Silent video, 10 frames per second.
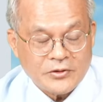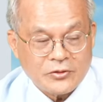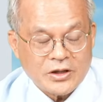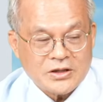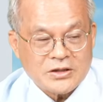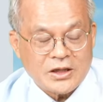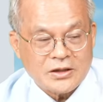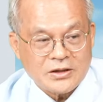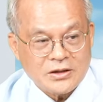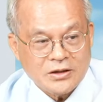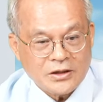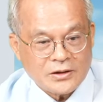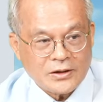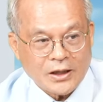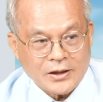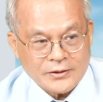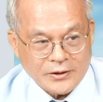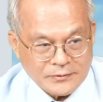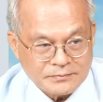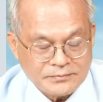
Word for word: 我跟你讲，一定大跌。